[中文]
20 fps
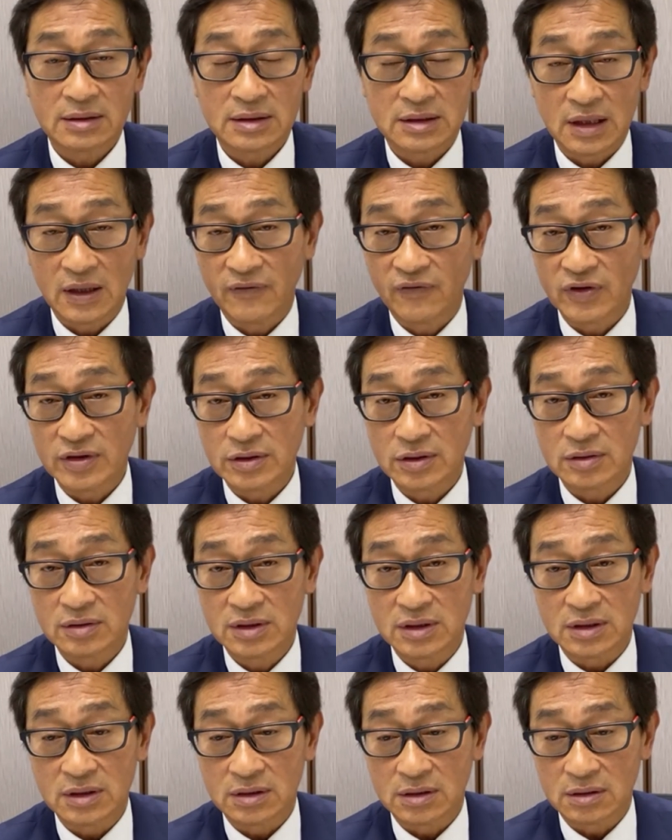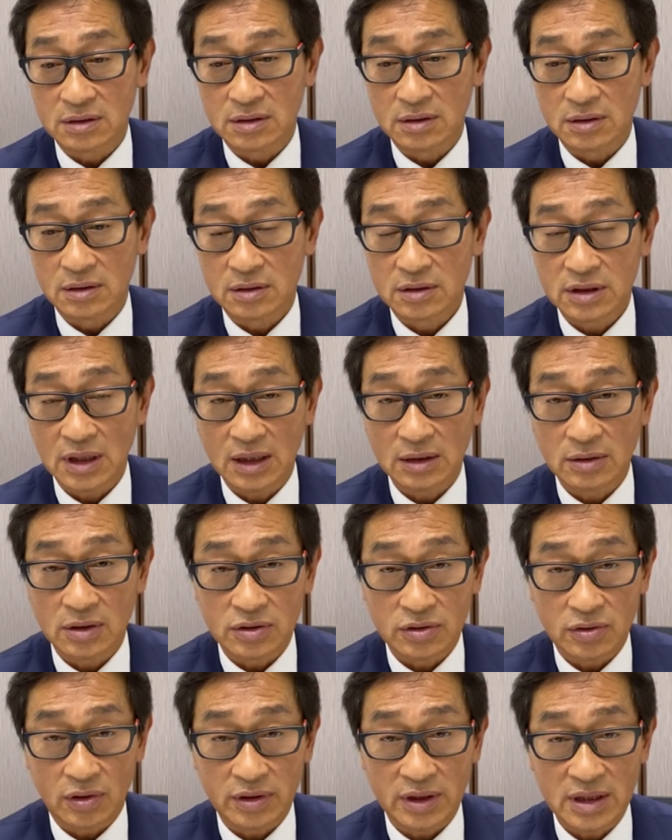这一分钟指数是相
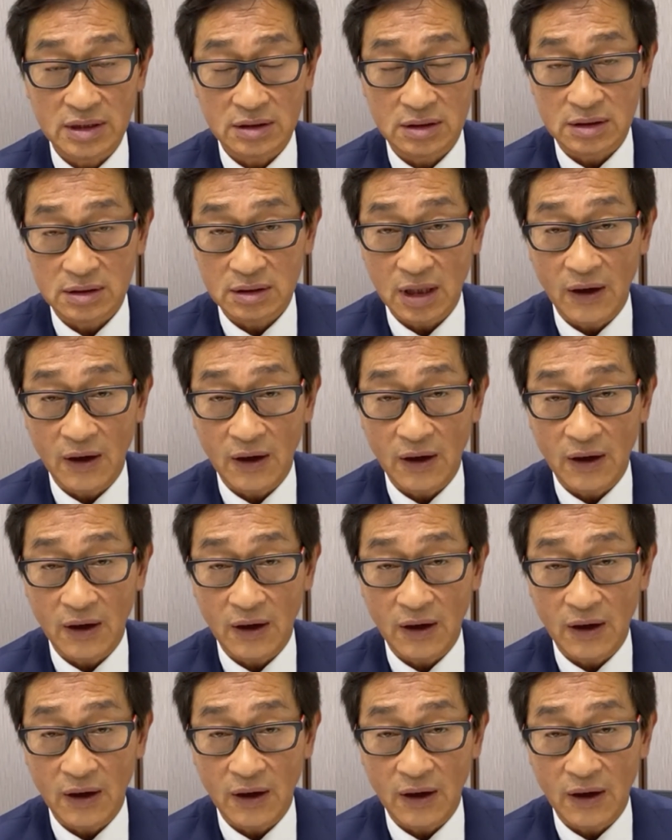对昨天是